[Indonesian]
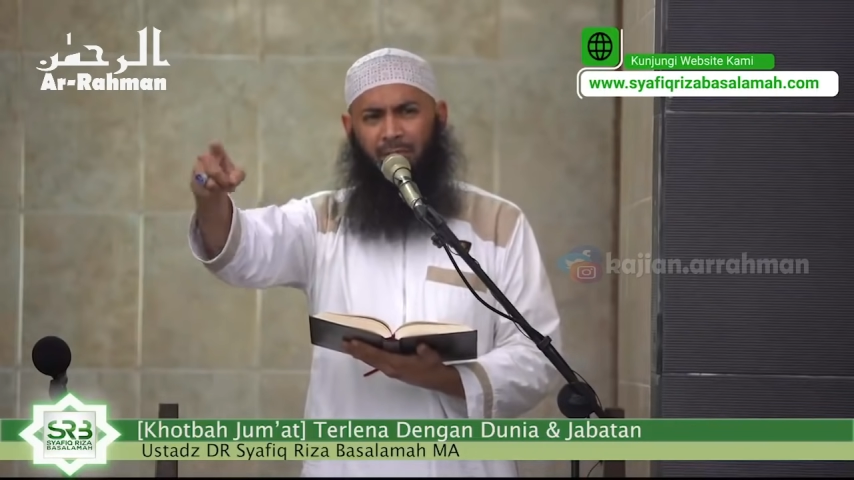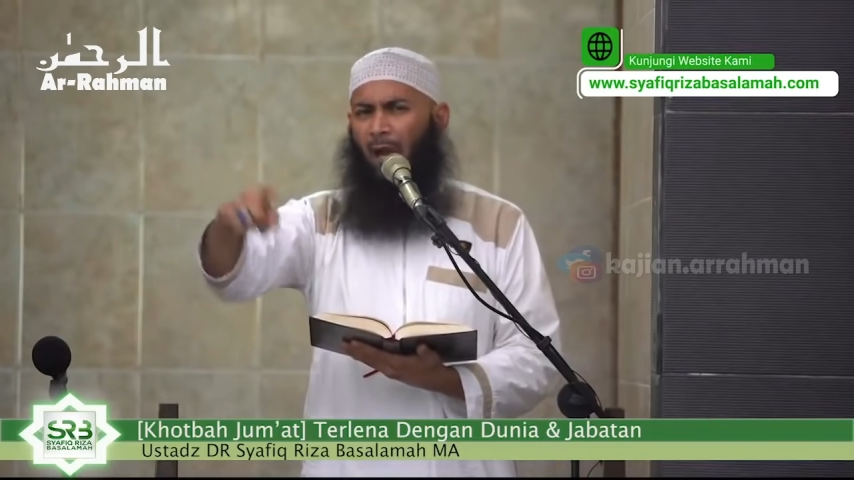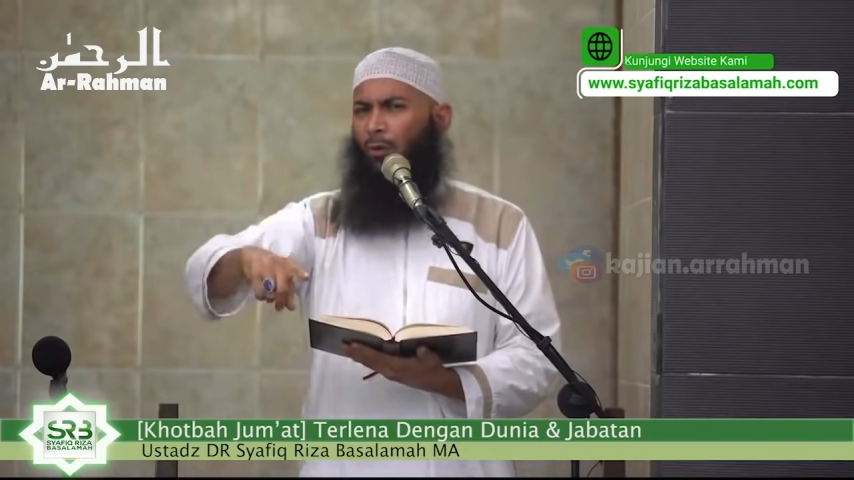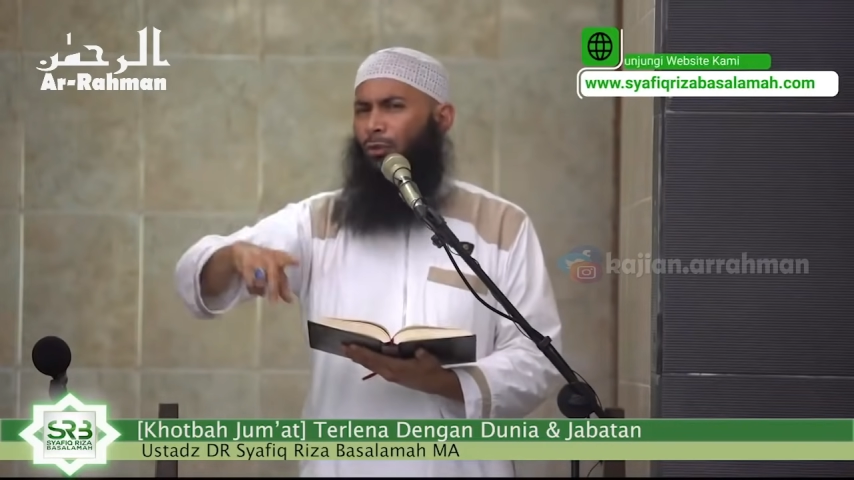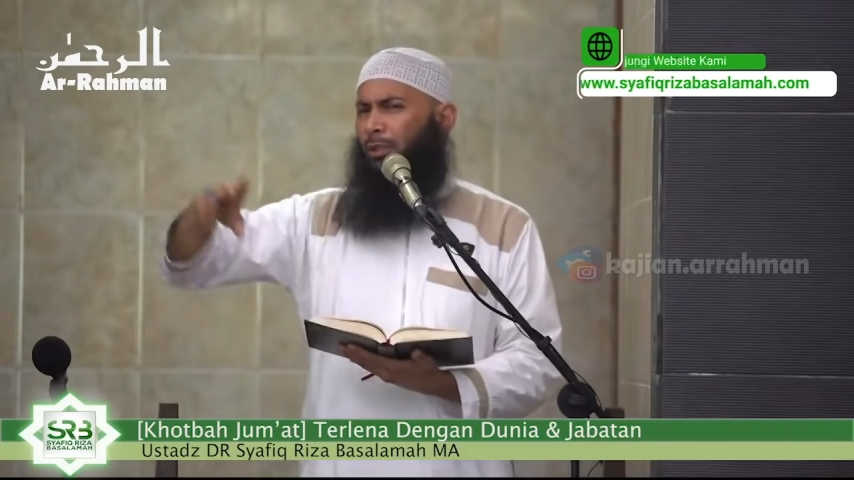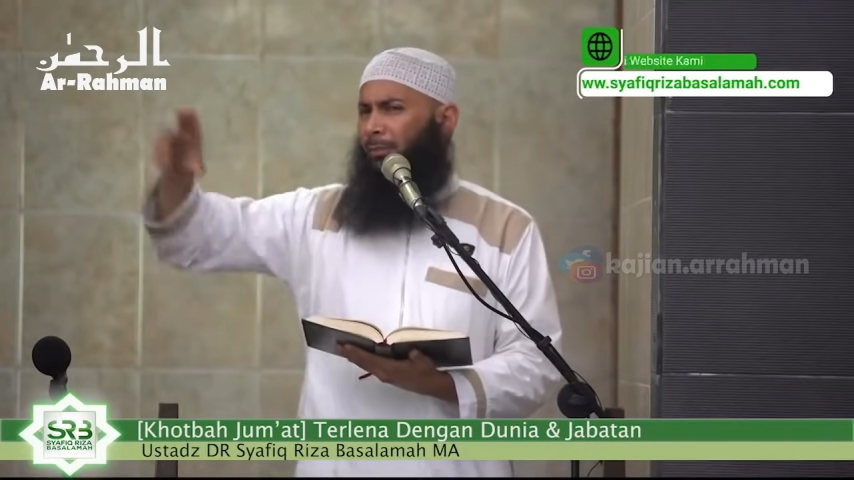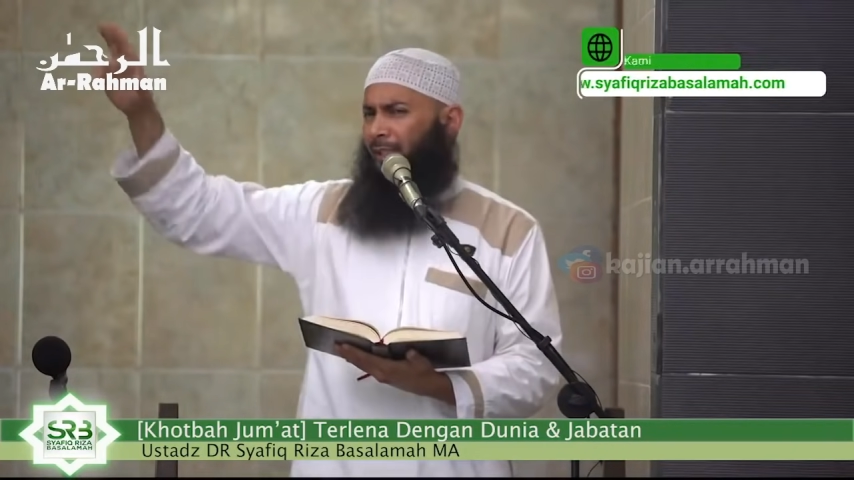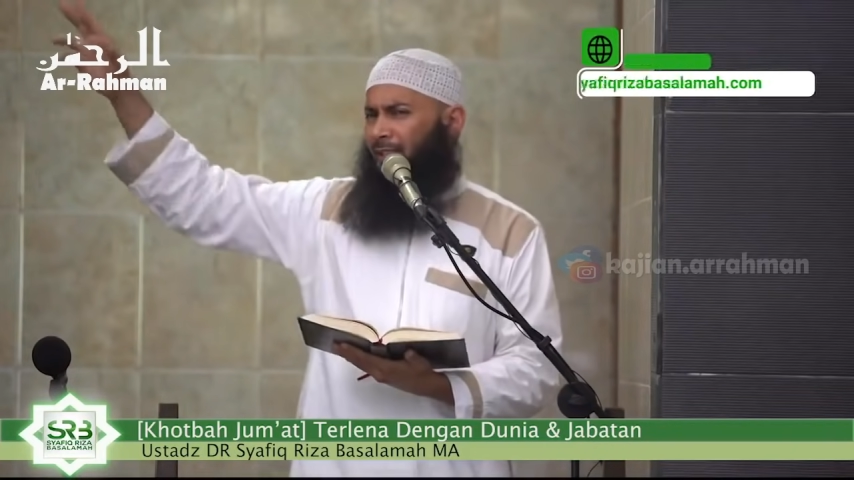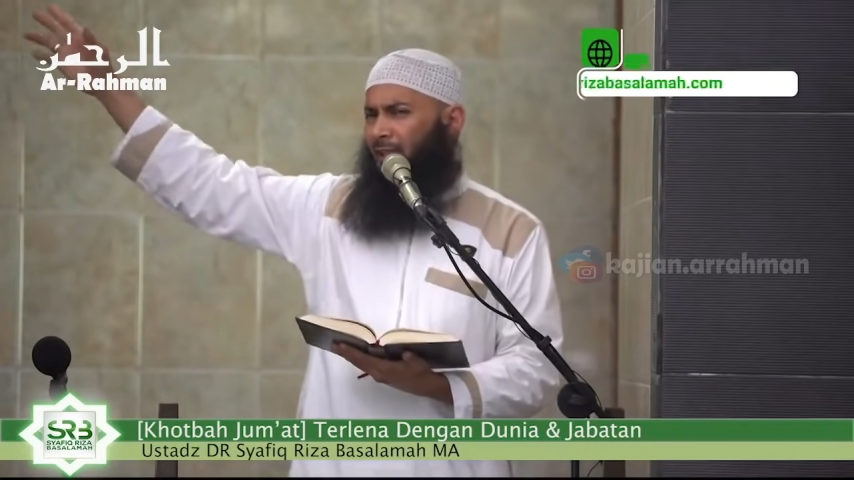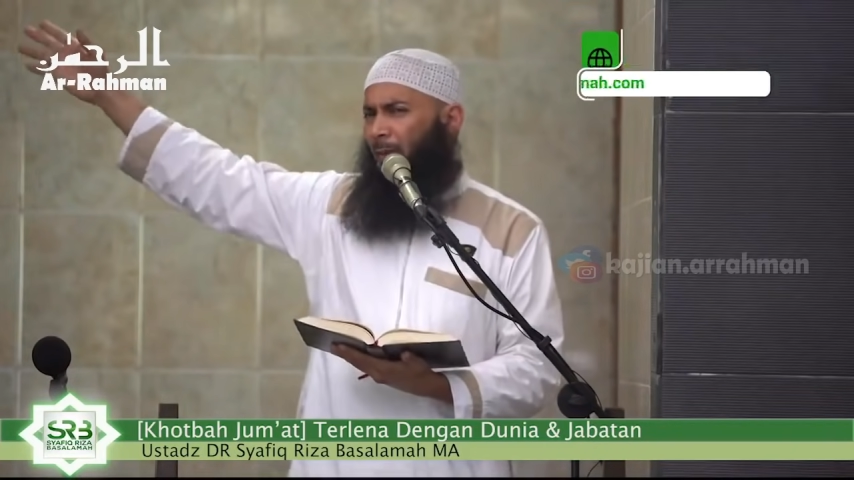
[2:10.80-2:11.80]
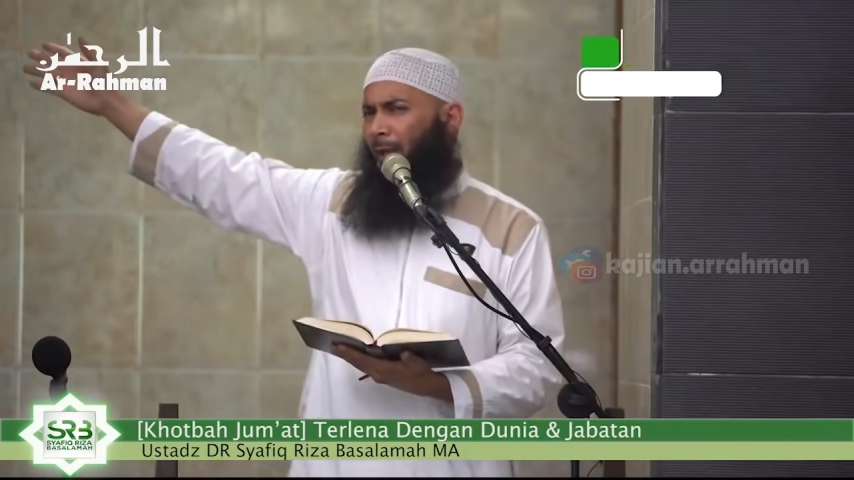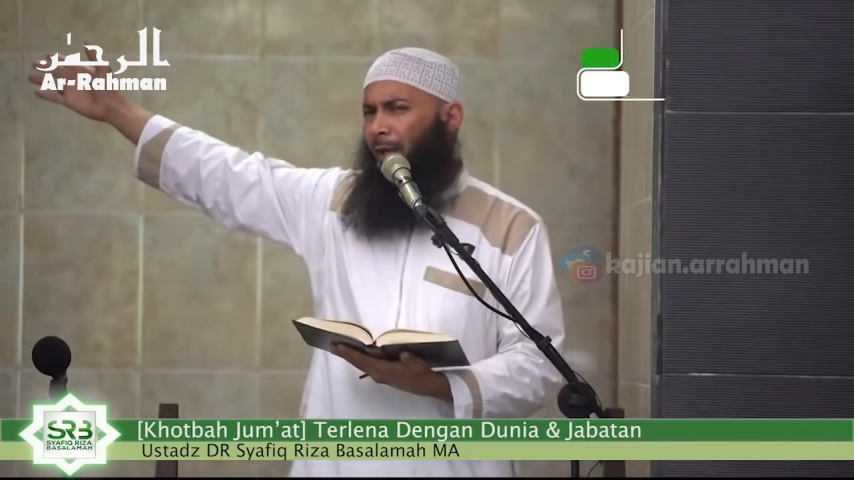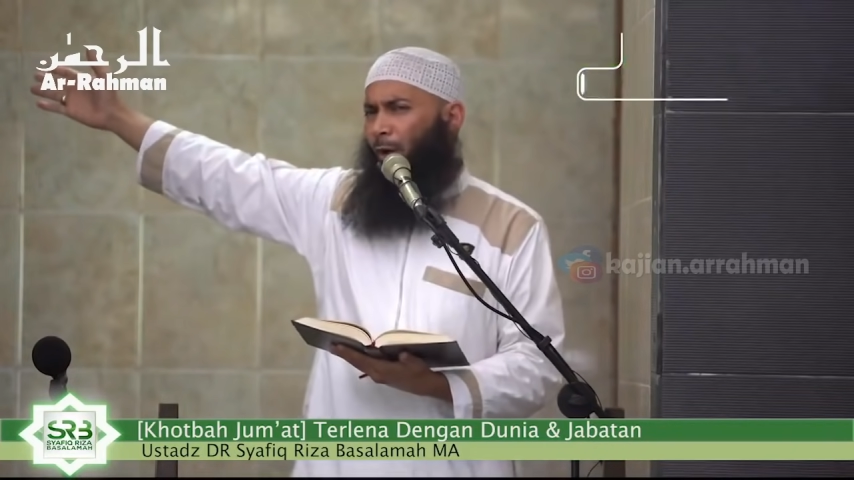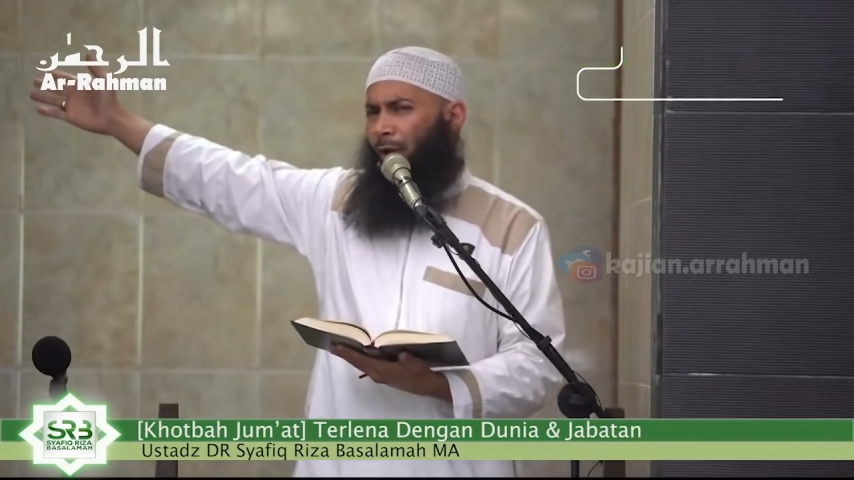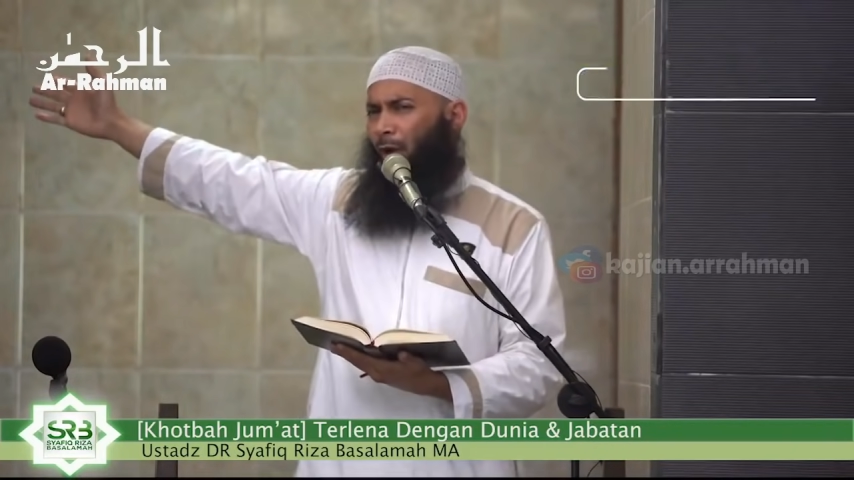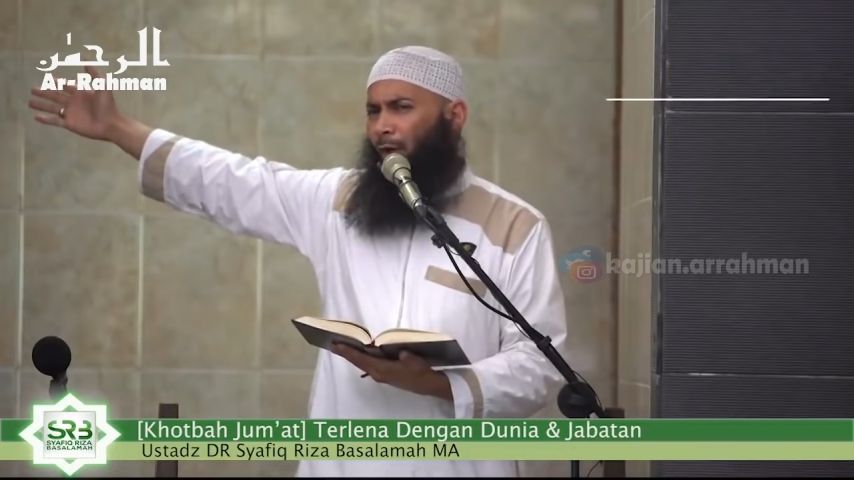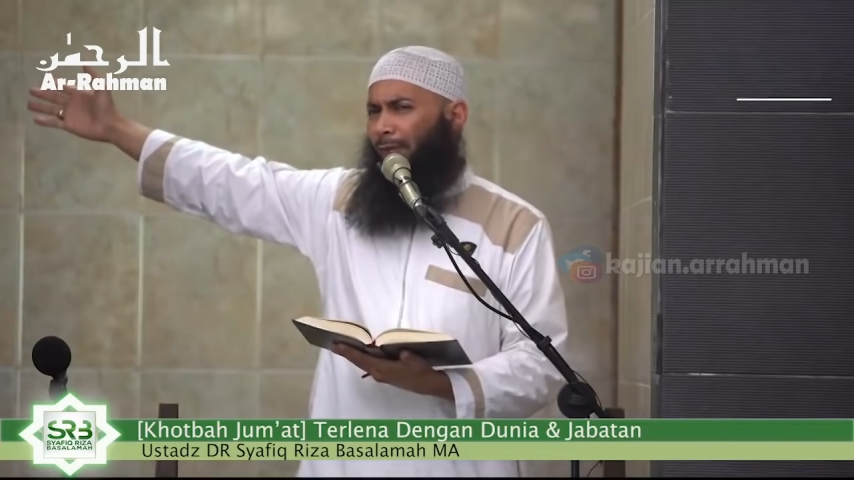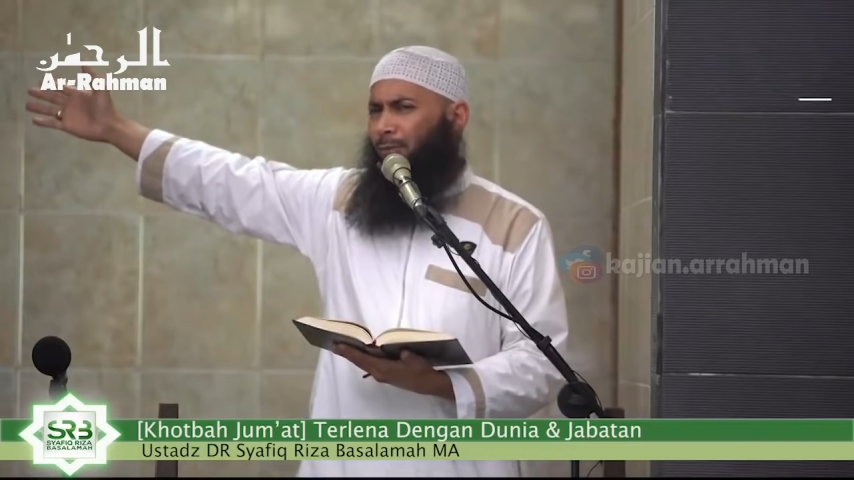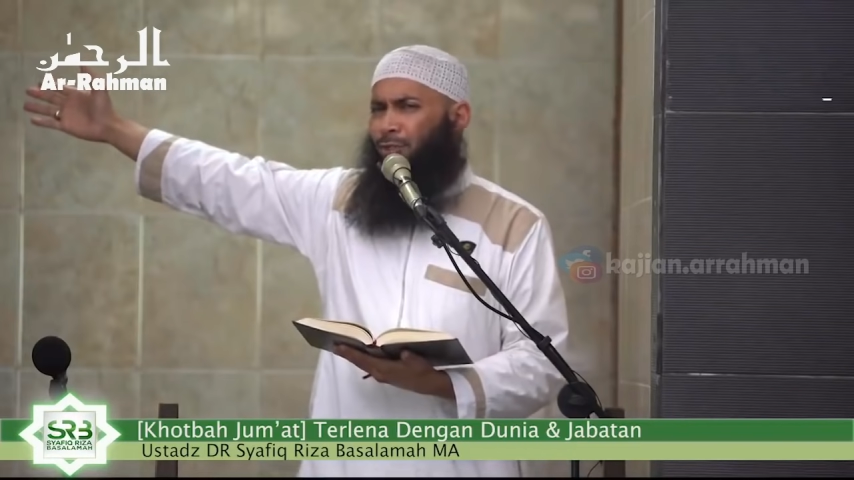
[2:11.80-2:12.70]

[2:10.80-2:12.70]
Dahulu diberikan kepada orang-orang